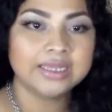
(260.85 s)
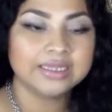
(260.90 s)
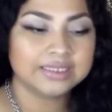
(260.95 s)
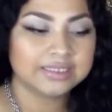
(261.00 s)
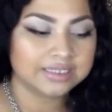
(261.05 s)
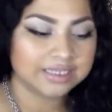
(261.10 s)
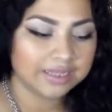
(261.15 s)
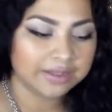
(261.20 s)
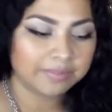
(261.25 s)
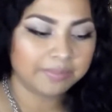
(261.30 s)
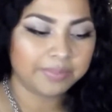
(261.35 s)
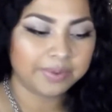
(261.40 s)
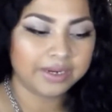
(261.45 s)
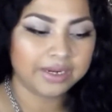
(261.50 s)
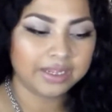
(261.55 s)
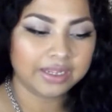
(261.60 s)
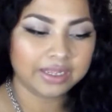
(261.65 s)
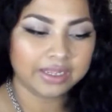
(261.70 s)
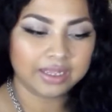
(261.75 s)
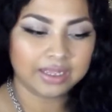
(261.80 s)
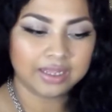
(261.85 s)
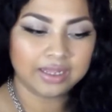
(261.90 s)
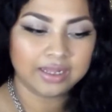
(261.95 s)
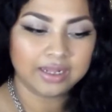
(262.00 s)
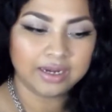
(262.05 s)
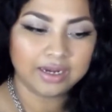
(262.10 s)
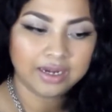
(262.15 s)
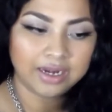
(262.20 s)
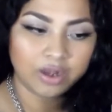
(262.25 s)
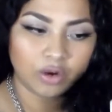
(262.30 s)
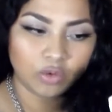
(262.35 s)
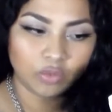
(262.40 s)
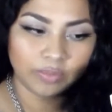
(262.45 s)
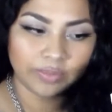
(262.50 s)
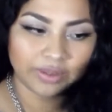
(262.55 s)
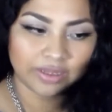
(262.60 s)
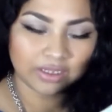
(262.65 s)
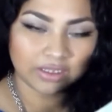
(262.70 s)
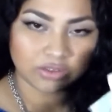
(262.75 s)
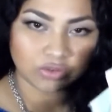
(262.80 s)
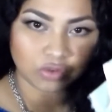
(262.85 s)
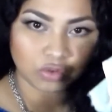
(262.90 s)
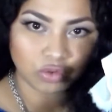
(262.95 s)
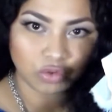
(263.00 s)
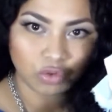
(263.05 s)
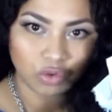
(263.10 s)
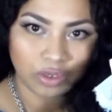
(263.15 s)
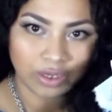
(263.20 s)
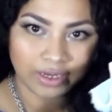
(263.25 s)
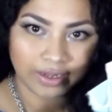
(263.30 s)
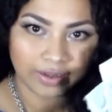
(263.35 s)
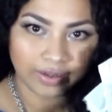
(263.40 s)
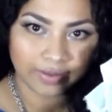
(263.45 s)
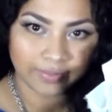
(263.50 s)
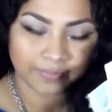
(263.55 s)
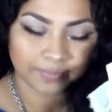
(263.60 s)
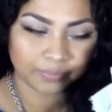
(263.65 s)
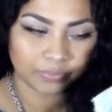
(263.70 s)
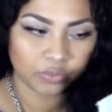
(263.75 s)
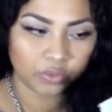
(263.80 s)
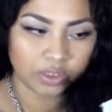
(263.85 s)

siempre la humedezco con la